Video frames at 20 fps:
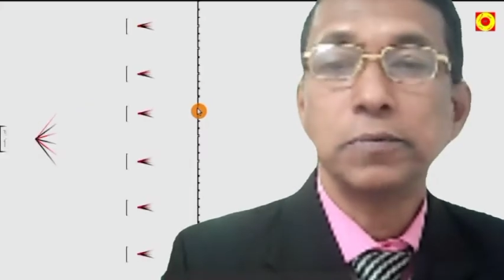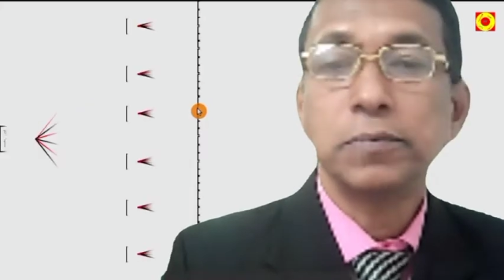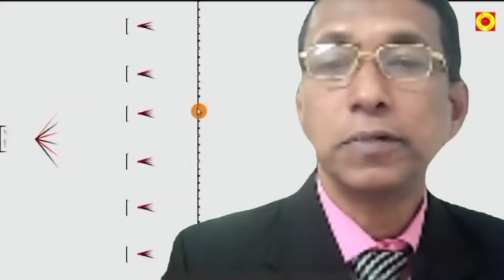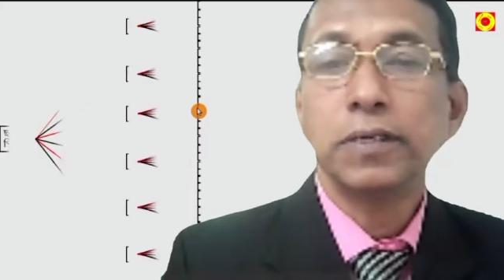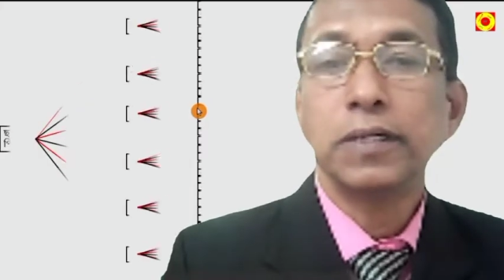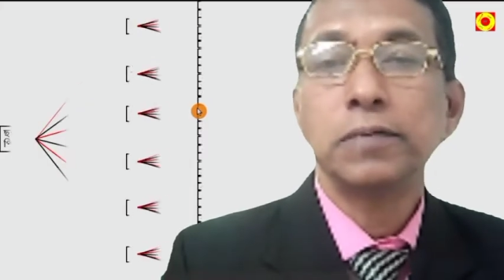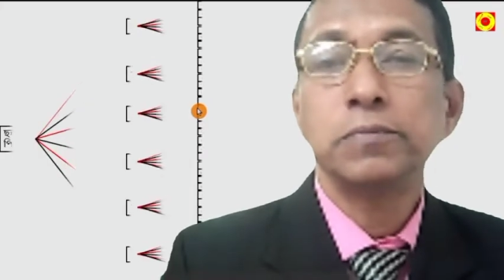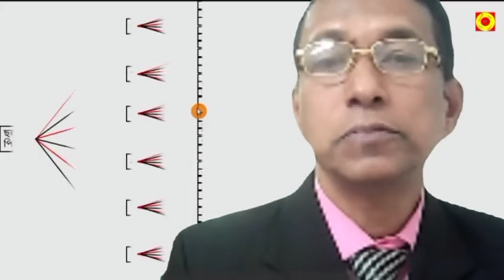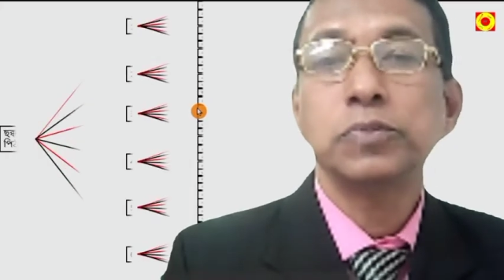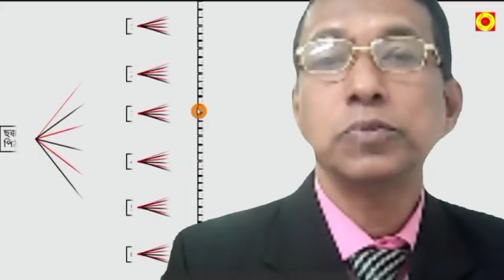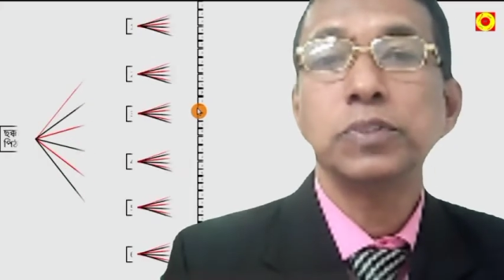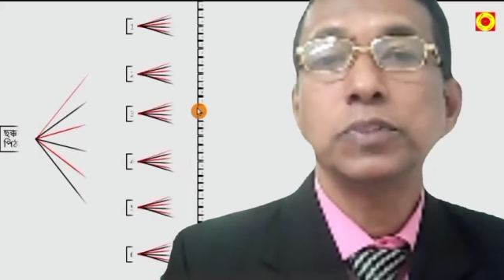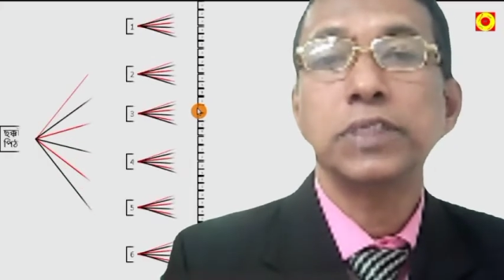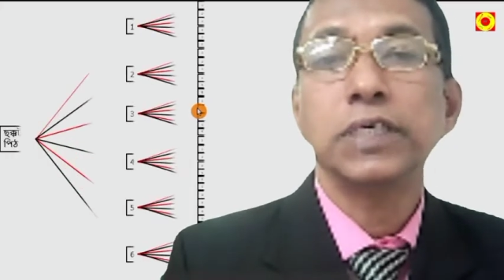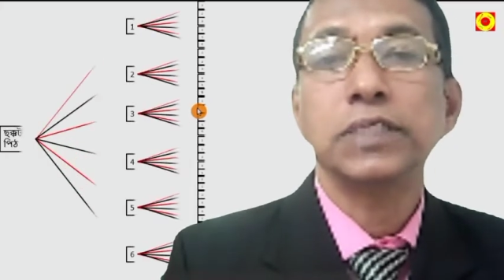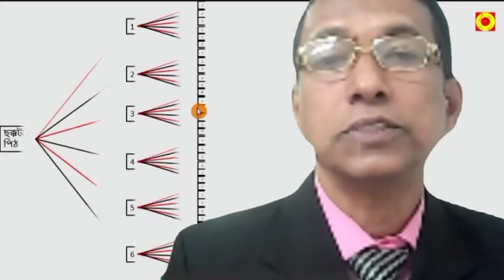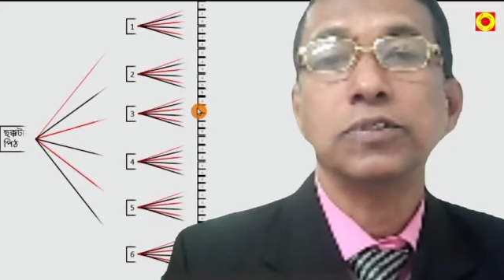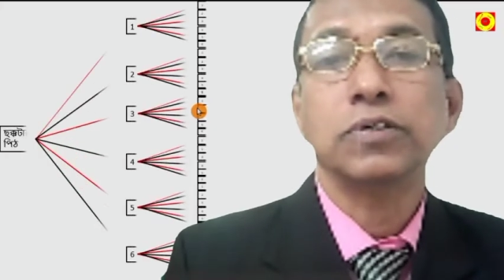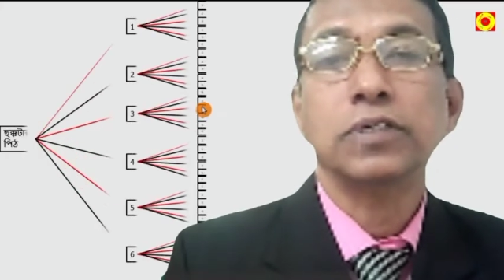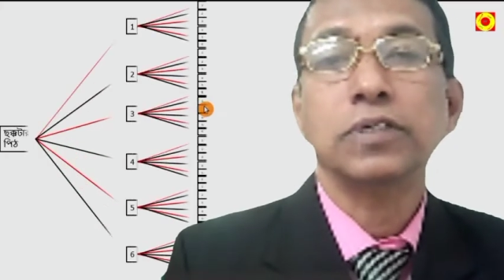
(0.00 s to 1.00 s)
মারলাম দুইটা
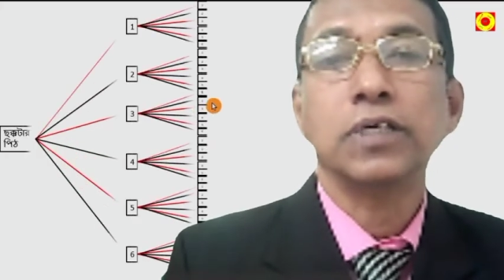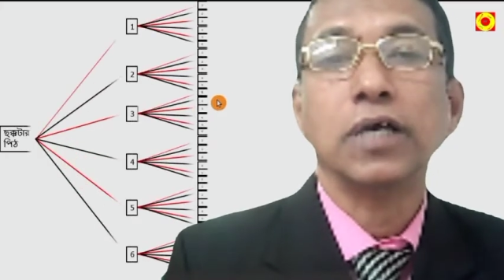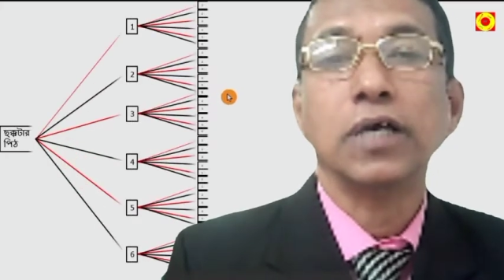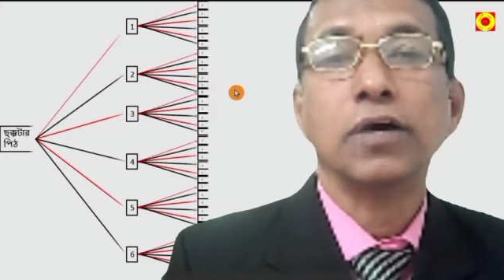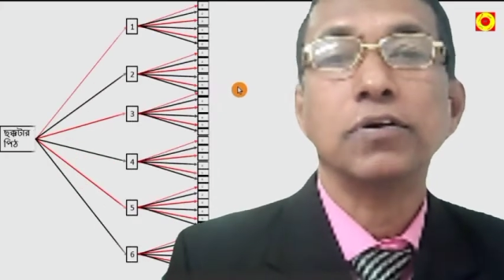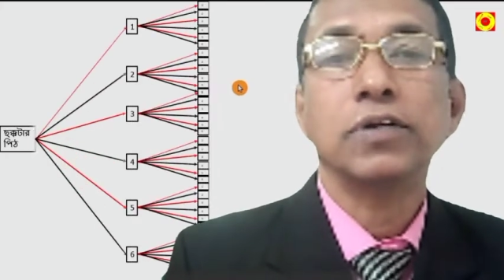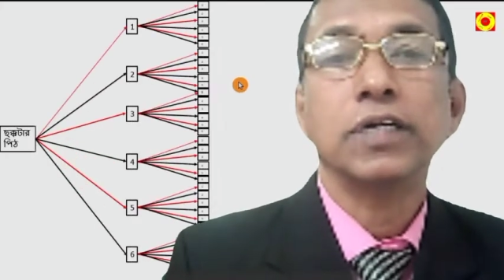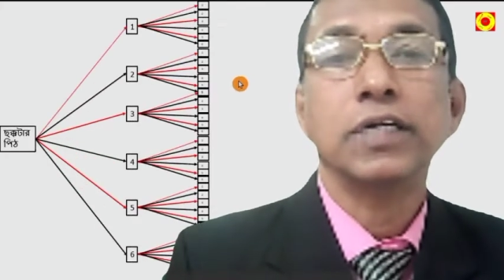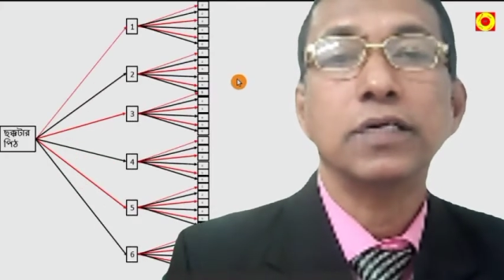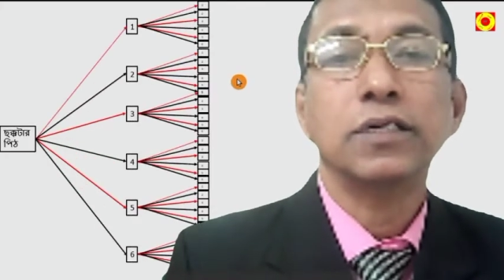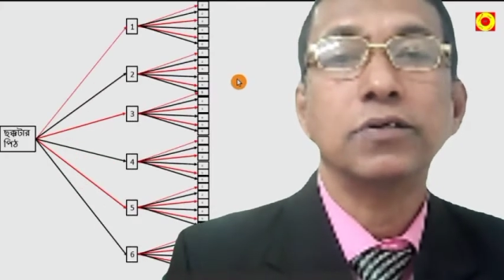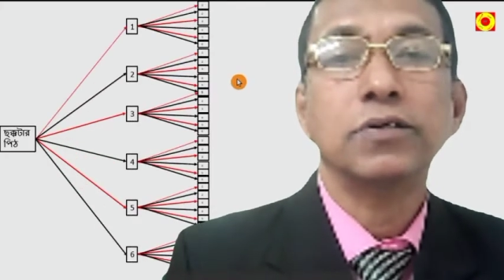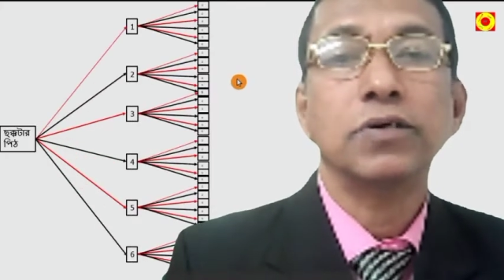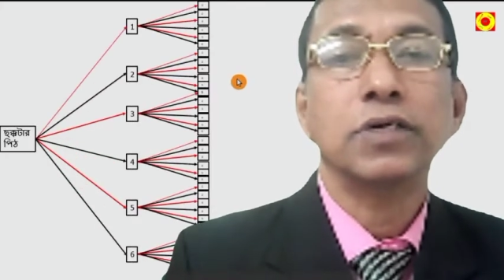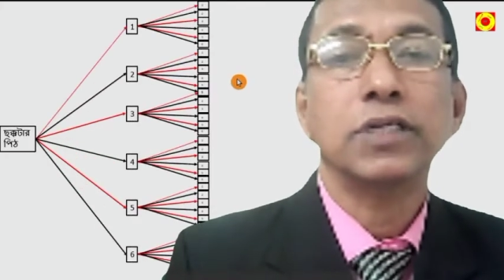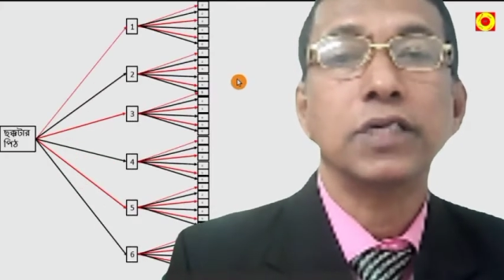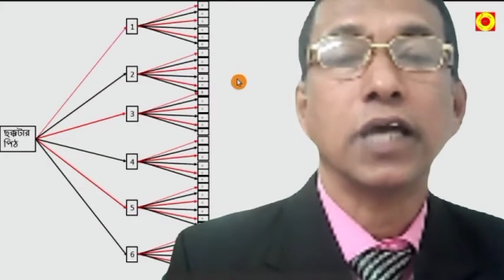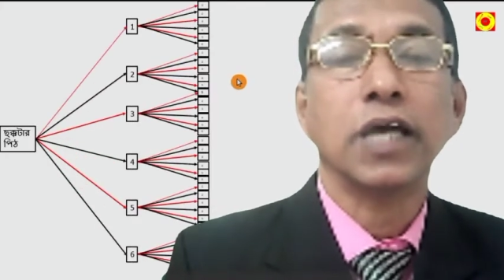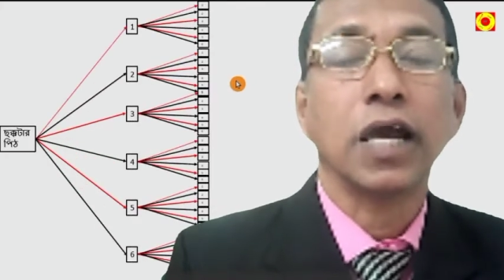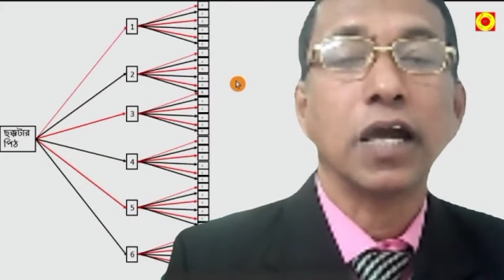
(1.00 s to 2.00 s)
ছক্কা হয়ে গেল
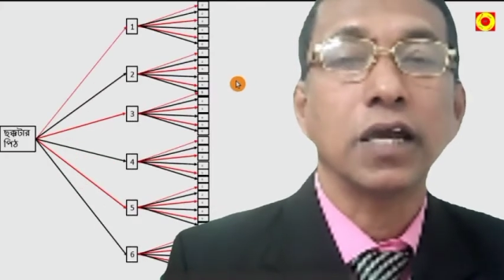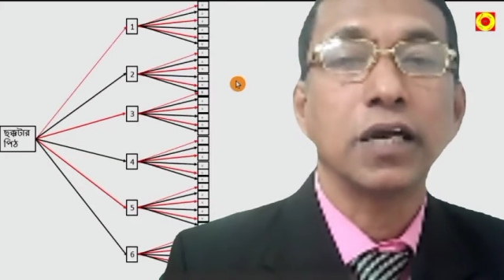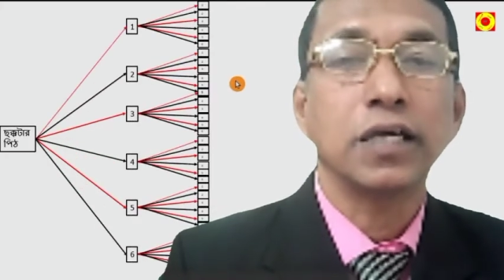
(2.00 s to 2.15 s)
কয়টা